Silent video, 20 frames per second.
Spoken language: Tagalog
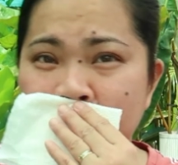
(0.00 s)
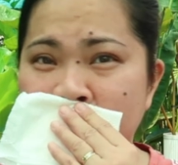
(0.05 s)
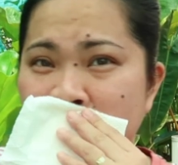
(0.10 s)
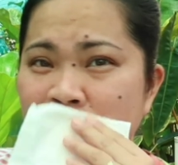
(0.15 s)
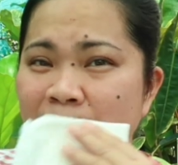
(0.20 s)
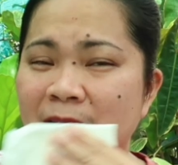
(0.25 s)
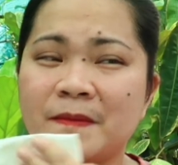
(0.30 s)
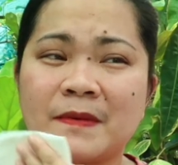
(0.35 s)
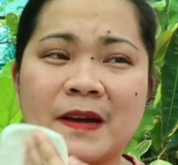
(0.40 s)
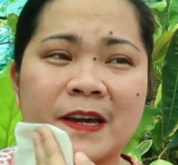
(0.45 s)
ng
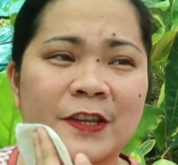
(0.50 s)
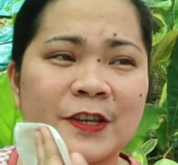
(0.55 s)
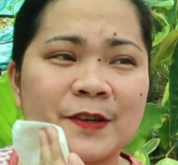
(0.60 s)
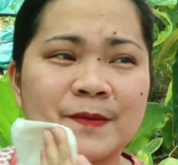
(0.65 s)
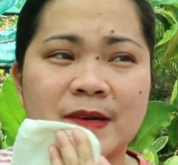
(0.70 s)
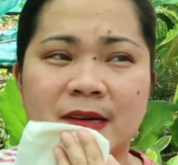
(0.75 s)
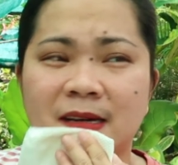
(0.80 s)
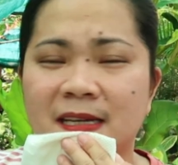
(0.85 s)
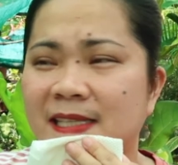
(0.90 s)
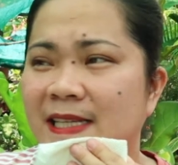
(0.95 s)
problema ang
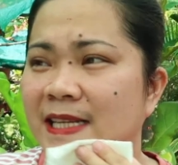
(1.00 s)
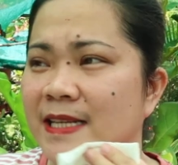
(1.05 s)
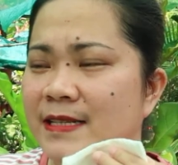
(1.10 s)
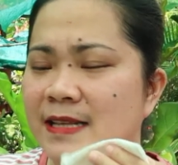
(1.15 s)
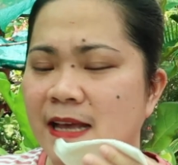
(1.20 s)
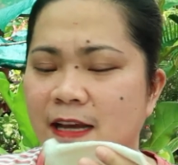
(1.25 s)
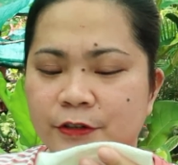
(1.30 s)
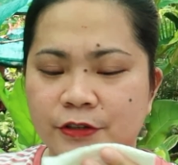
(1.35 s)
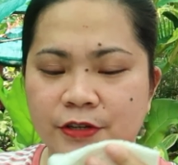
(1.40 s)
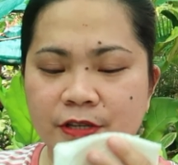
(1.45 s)
inyong mga
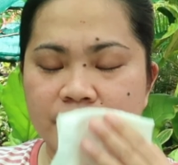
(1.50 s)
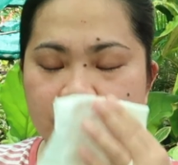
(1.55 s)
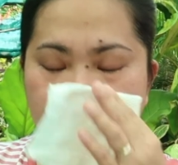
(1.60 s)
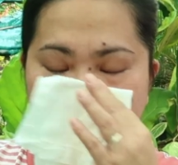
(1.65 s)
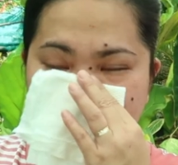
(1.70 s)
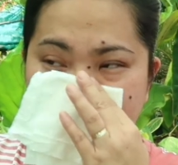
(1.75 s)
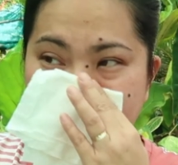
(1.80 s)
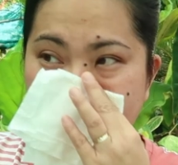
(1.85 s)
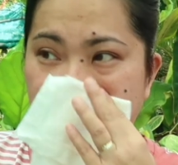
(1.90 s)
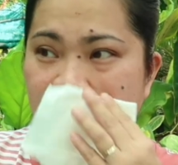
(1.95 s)
transactions
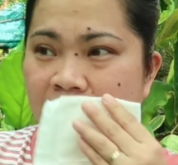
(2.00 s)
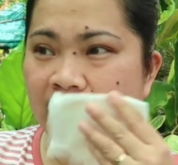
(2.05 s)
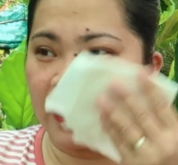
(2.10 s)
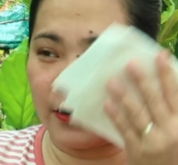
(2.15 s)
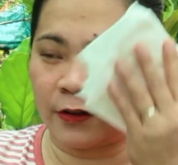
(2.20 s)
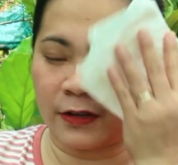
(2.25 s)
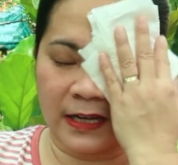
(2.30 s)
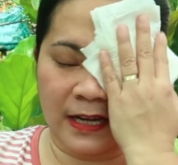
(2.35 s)
online lalo